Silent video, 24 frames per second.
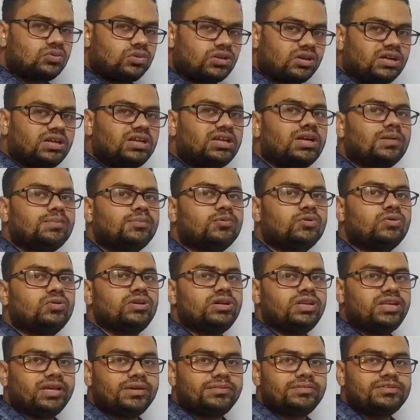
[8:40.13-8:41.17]
अगर आपको
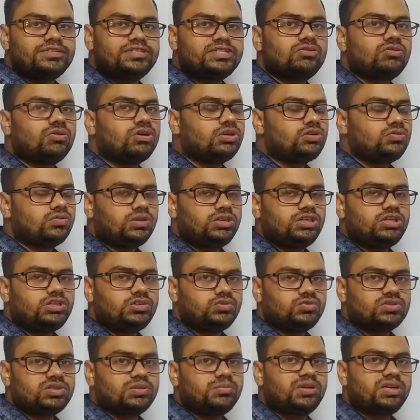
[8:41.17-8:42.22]
इलेवन से और ट्वेंटी टू
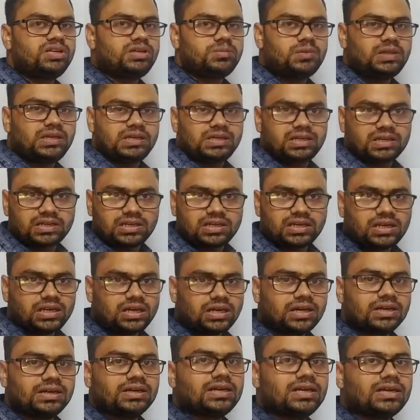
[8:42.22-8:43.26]
से मल्टीप्लाई करना आ
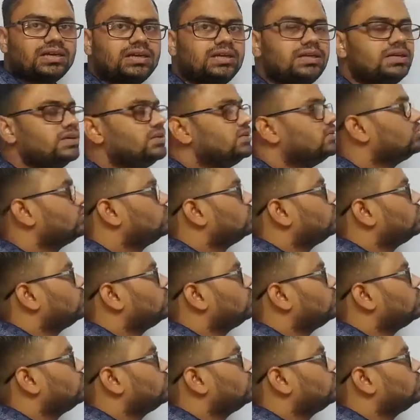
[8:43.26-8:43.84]
गया है तो